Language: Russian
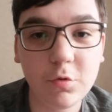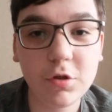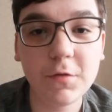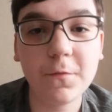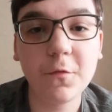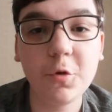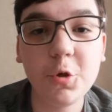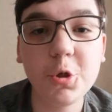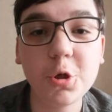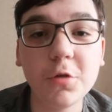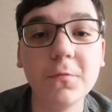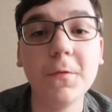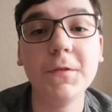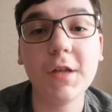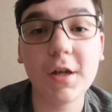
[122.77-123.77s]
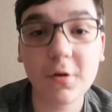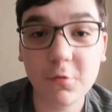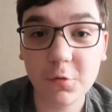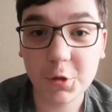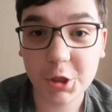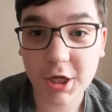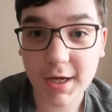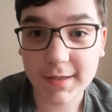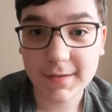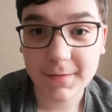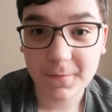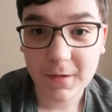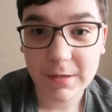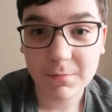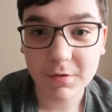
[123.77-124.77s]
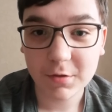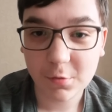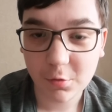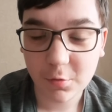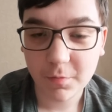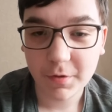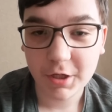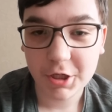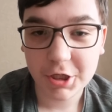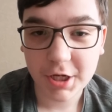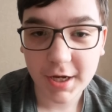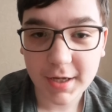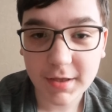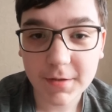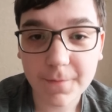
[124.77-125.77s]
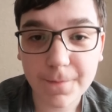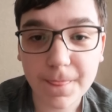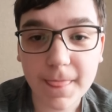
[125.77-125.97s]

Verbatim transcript: будет включен во вторую часть фильма «Друг приезжает»,